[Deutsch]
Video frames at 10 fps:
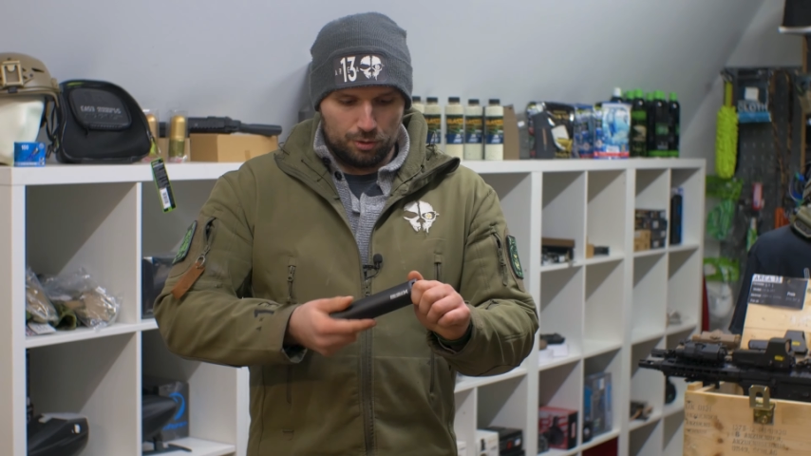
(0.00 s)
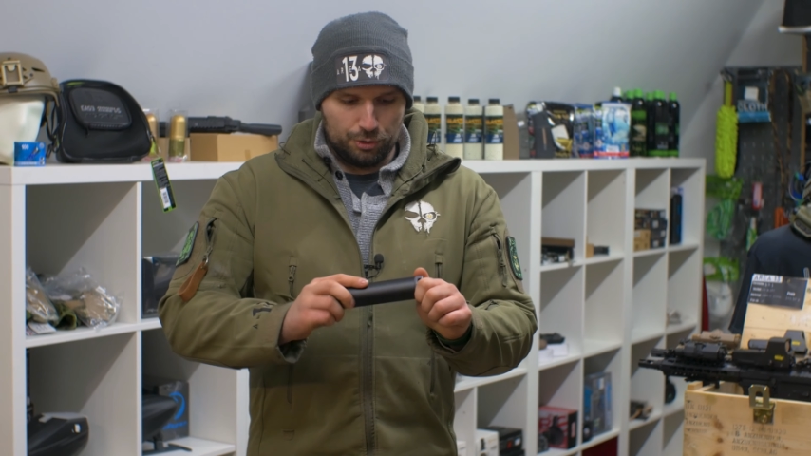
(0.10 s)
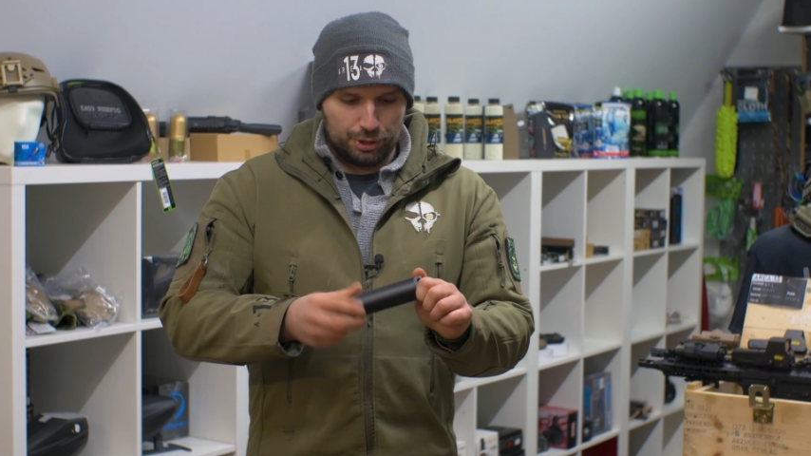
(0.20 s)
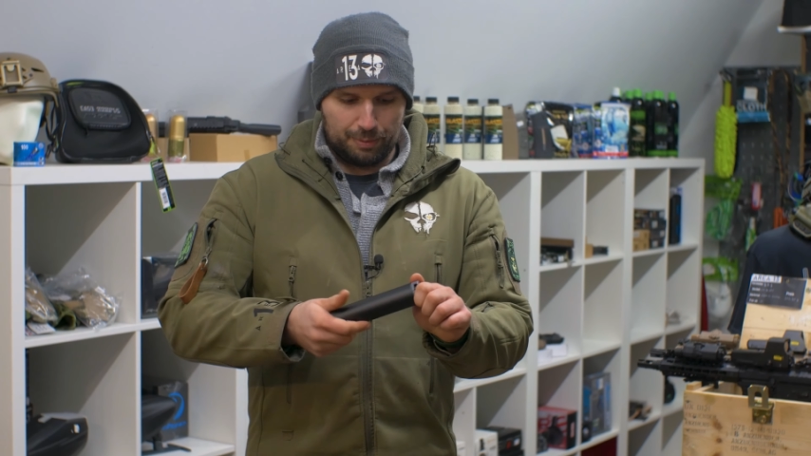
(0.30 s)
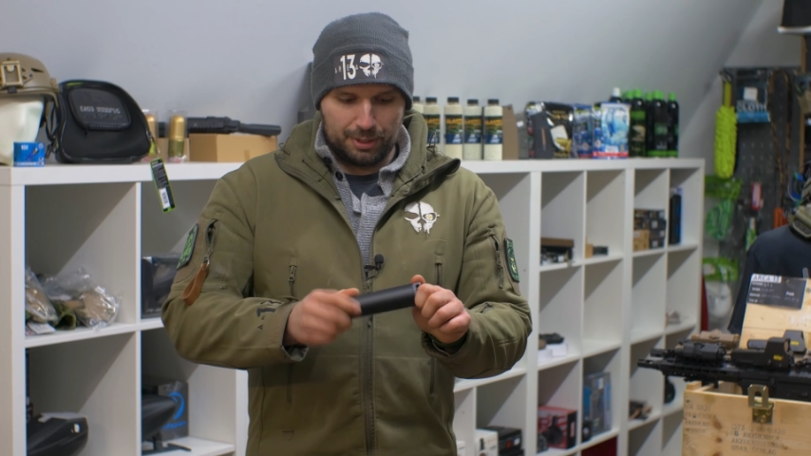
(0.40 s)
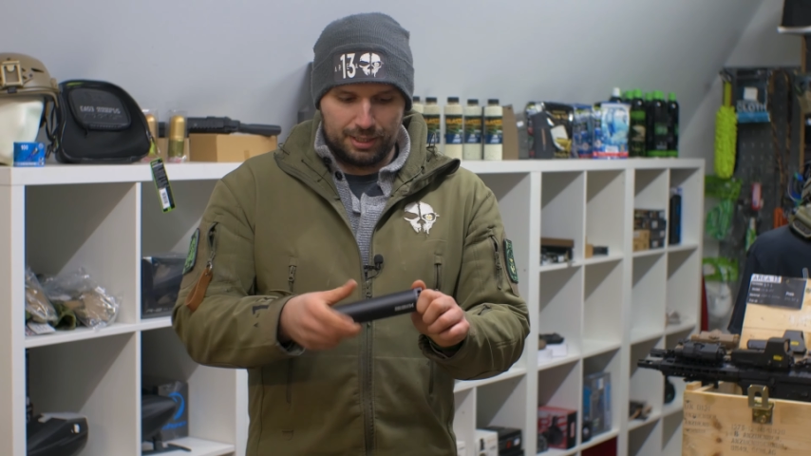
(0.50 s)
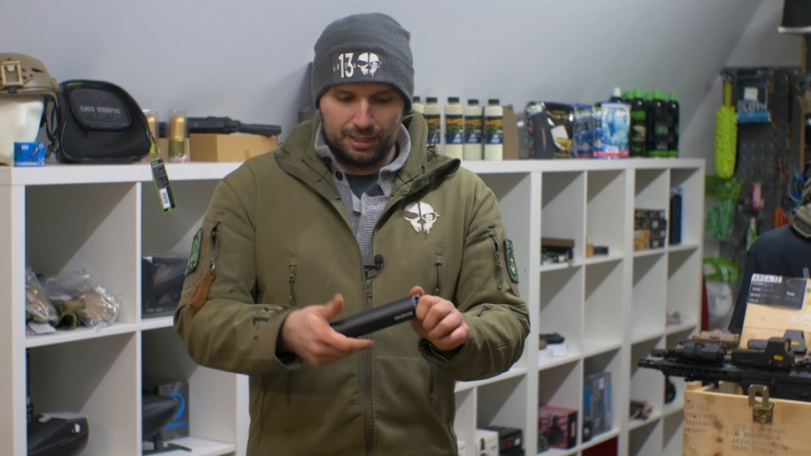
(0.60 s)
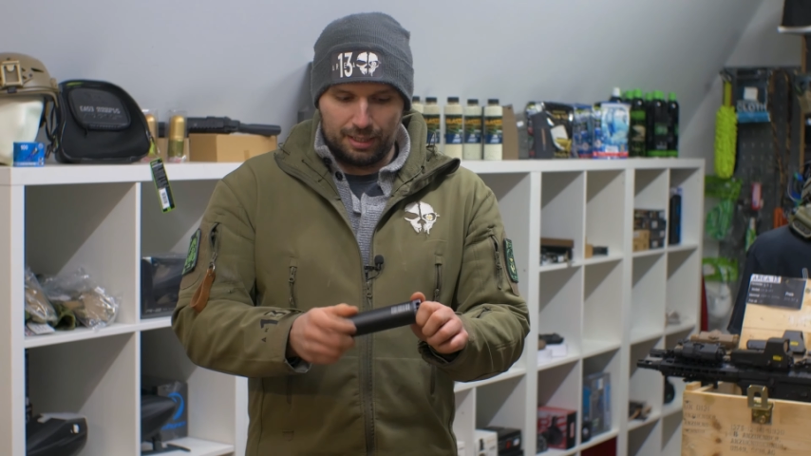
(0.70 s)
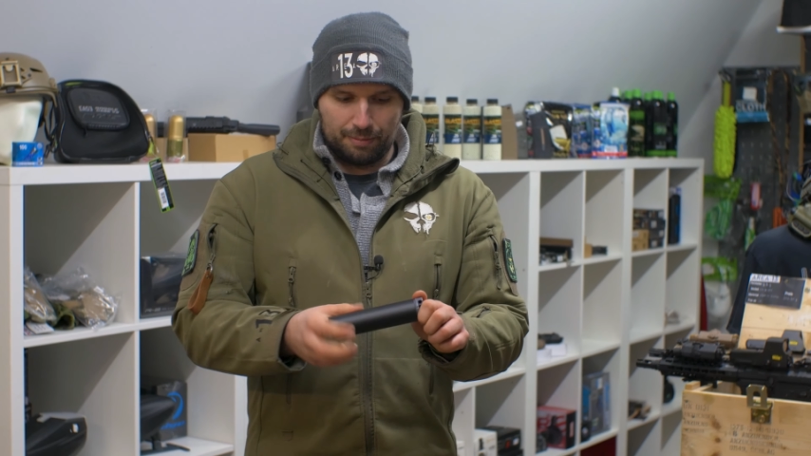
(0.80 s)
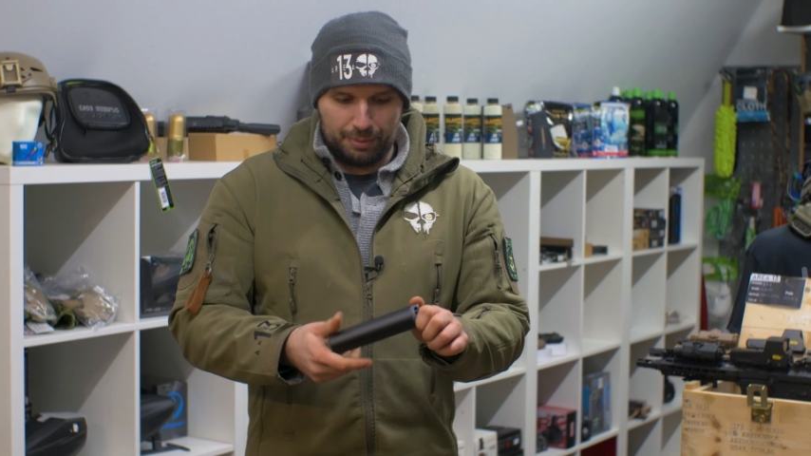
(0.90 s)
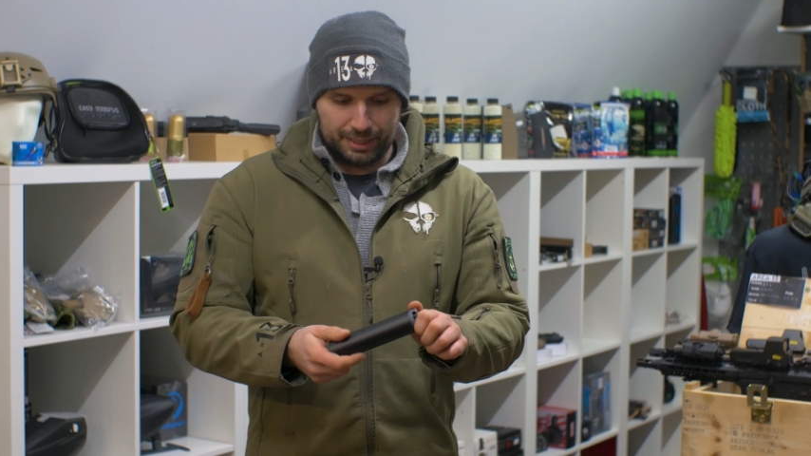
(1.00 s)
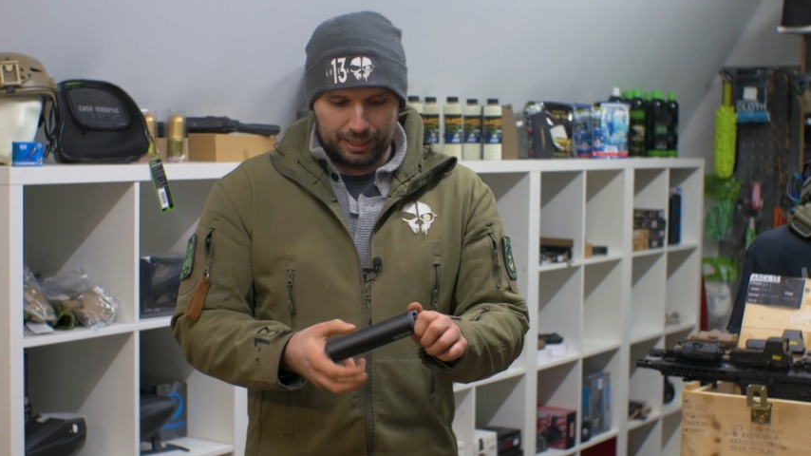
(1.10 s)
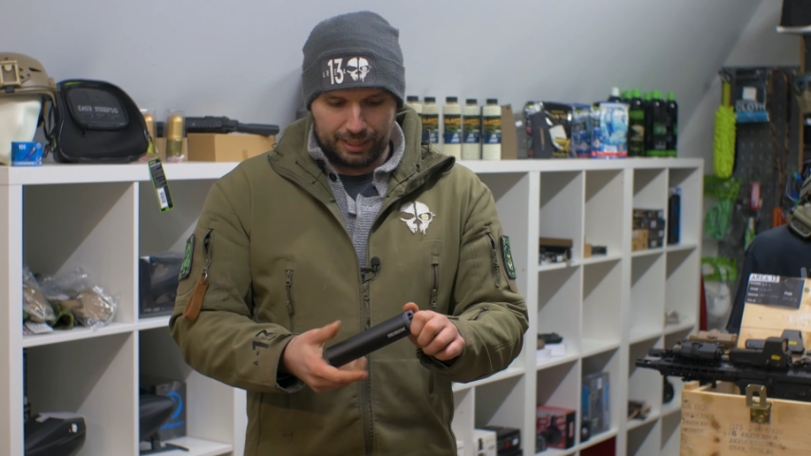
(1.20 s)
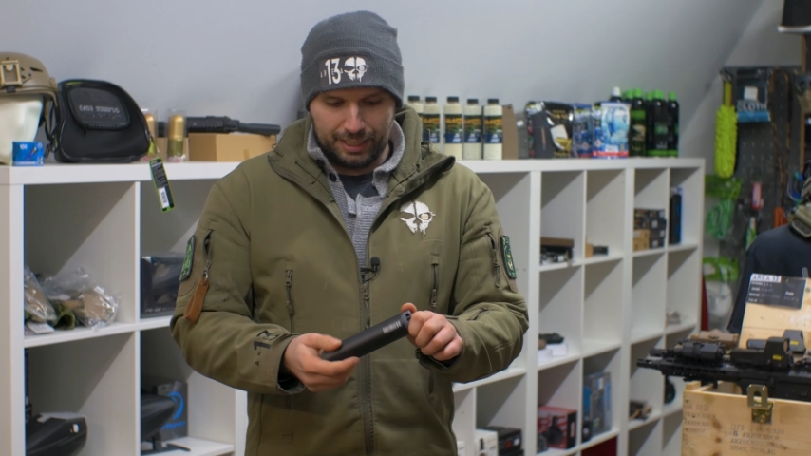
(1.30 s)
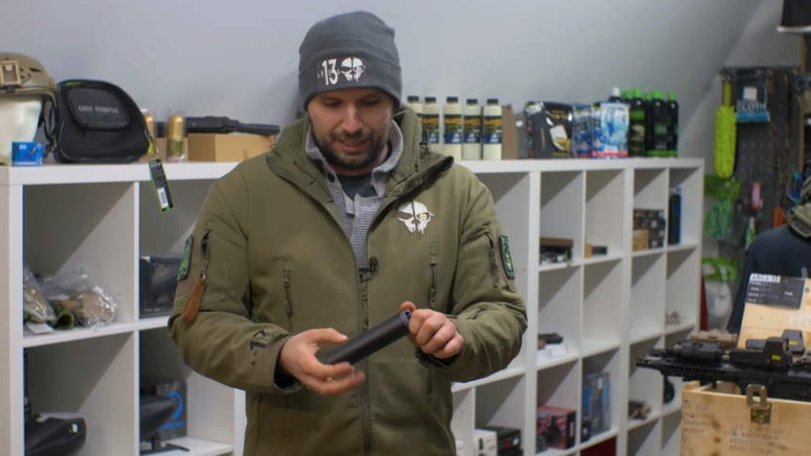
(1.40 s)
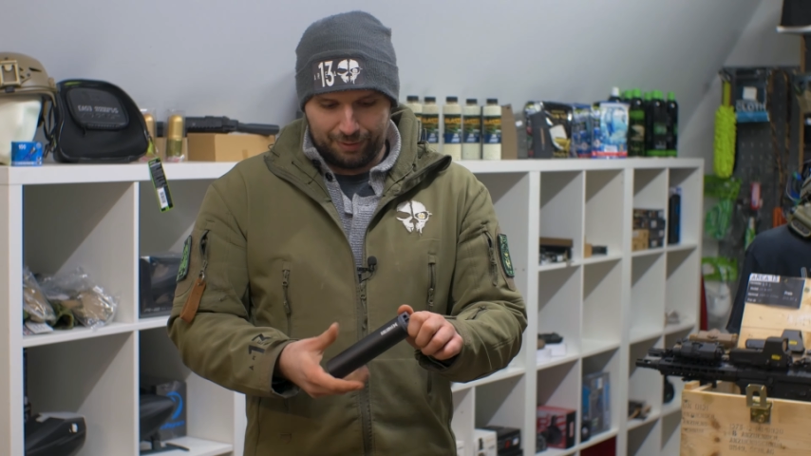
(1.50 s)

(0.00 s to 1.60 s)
Und ich habe jetzt hier dann Batterien,